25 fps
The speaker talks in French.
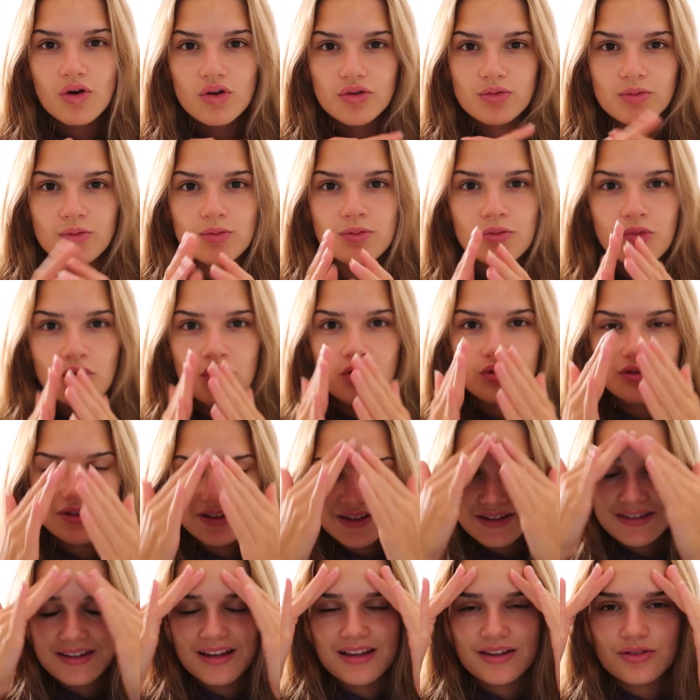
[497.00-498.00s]
En ce moment,
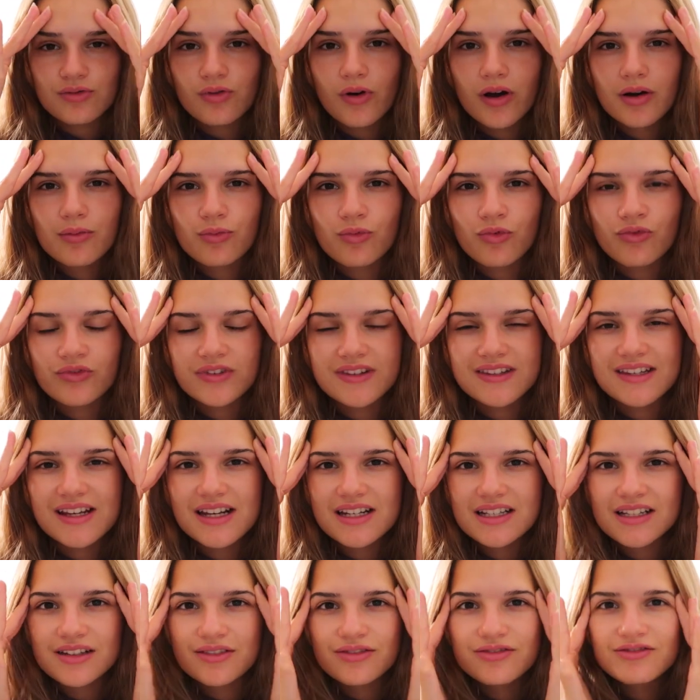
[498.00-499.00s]
ça se voit que mon
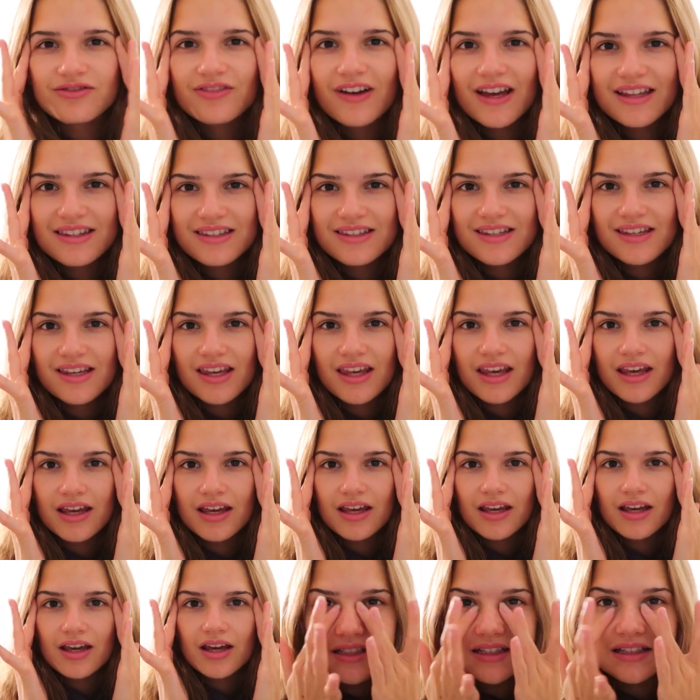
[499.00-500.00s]
visage est
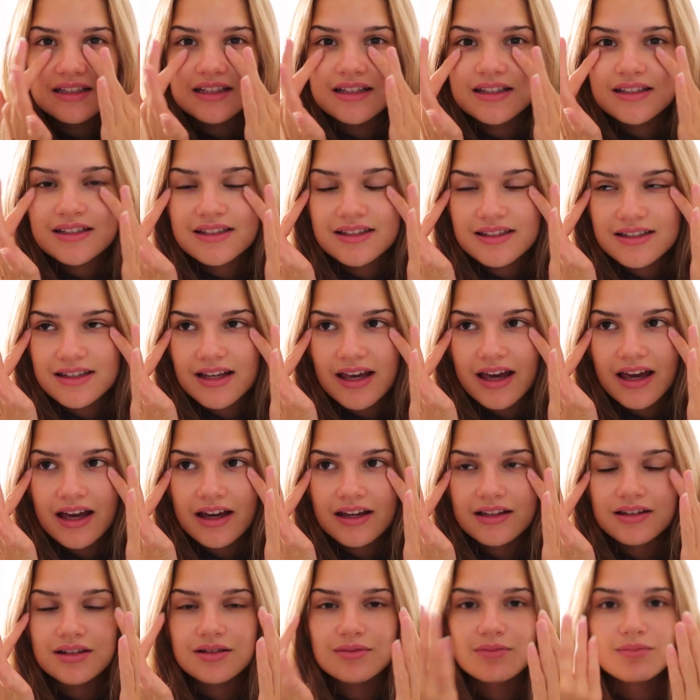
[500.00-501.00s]
fatigué. J'ai des
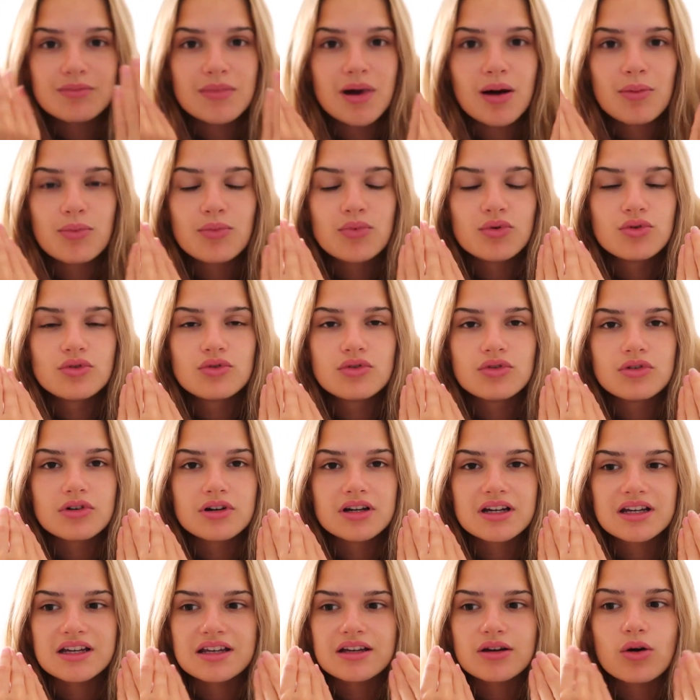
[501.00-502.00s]
cernes, ma peau
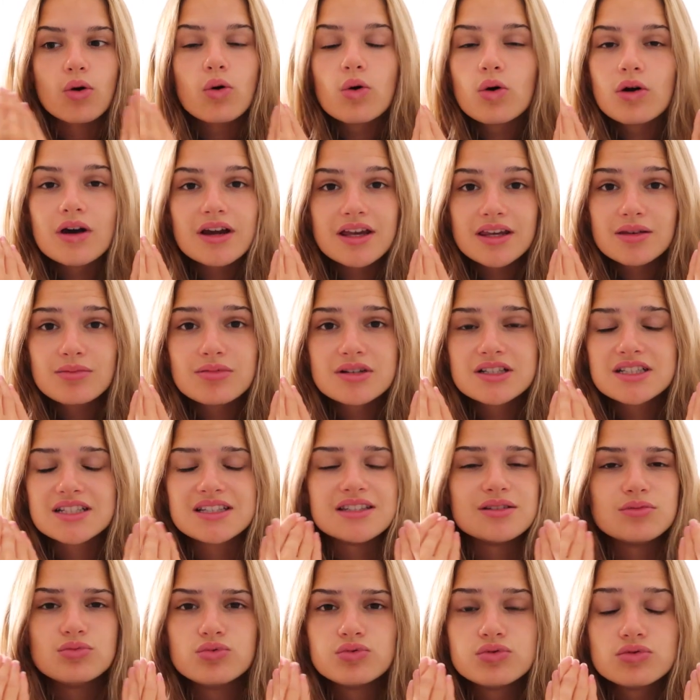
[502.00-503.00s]
est horrible, j'ai
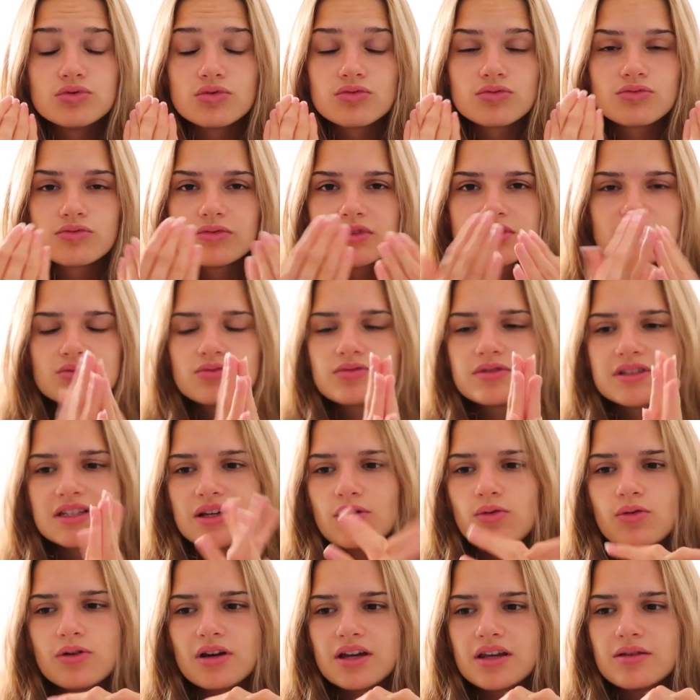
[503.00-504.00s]
des boutons et tout,
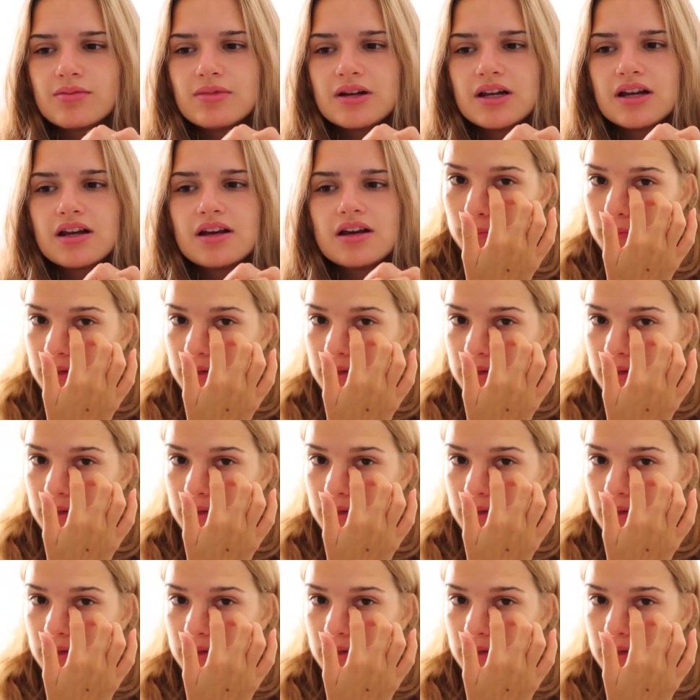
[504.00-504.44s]
c'est horrible.